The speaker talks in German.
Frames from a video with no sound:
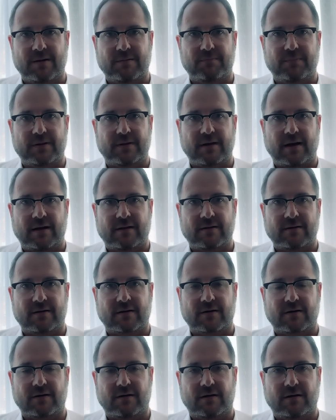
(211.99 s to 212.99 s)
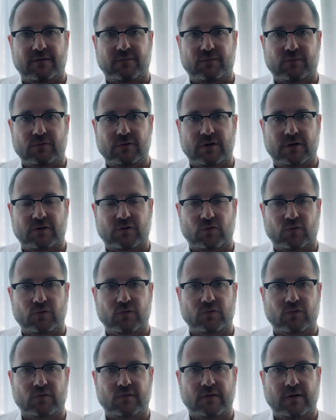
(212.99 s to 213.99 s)
Parteitag, äh, wo ja
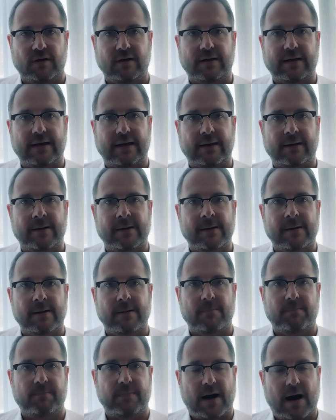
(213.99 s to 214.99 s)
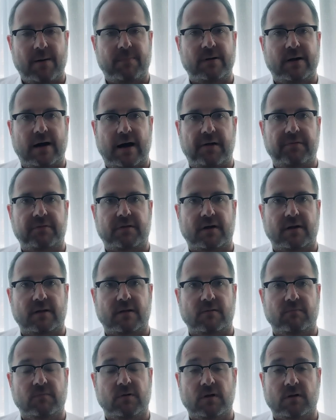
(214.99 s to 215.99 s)
Doskozil gegen Babler
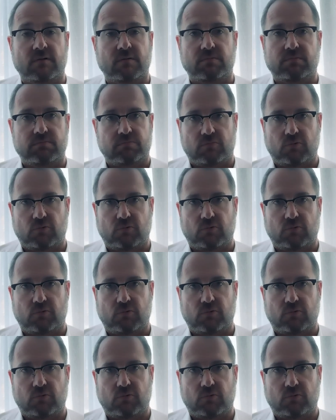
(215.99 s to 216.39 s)
antreten wird,